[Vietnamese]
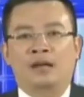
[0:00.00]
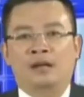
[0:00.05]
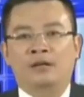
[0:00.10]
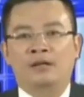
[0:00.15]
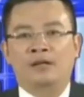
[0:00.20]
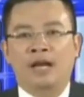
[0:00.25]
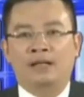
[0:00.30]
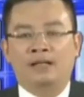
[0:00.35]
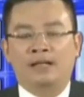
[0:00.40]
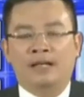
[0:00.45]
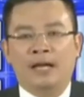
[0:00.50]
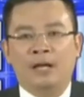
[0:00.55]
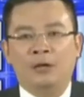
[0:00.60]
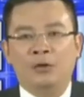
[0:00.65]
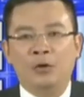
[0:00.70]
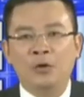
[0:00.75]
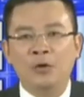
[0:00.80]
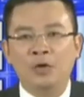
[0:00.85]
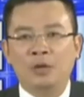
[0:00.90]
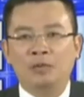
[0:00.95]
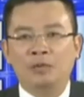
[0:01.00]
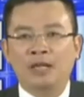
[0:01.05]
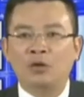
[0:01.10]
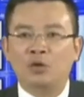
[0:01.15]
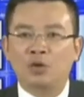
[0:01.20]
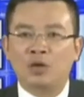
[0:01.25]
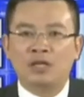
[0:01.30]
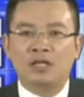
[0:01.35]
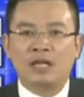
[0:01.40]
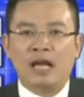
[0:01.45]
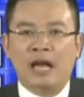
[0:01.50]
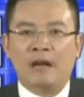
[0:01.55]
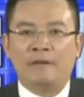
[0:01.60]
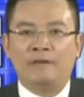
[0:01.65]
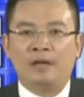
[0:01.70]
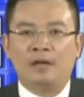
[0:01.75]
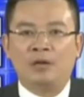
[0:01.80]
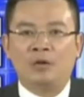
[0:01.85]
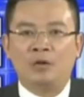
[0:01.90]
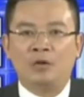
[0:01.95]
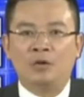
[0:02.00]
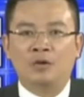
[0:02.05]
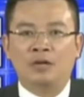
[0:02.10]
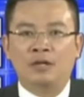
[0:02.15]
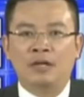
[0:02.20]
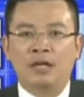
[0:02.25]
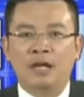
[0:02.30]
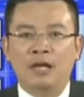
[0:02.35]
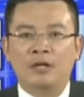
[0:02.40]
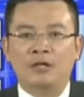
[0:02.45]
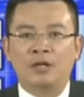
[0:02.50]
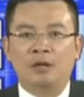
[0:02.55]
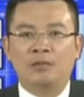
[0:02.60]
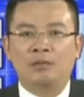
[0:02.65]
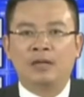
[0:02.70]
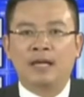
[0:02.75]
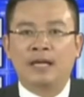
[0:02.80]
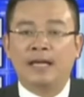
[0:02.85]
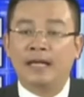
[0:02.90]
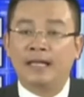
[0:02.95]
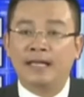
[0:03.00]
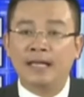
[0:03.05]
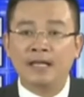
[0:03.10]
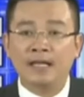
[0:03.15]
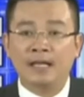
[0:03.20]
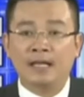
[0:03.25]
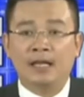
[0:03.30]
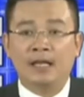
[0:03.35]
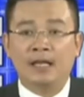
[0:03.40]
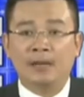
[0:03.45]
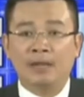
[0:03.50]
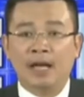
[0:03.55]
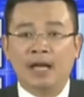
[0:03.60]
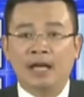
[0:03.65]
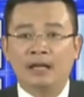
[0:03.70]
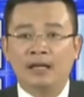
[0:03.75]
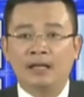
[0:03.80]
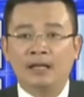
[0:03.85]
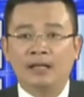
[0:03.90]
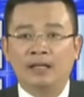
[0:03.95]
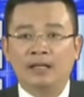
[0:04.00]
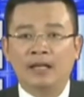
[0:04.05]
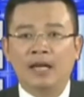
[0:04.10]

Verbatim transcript: Nhờ thực hiện tốt công tác tuần tra phân luồng nên trong kỳ nghỉ Tết Dương lịch năm nay,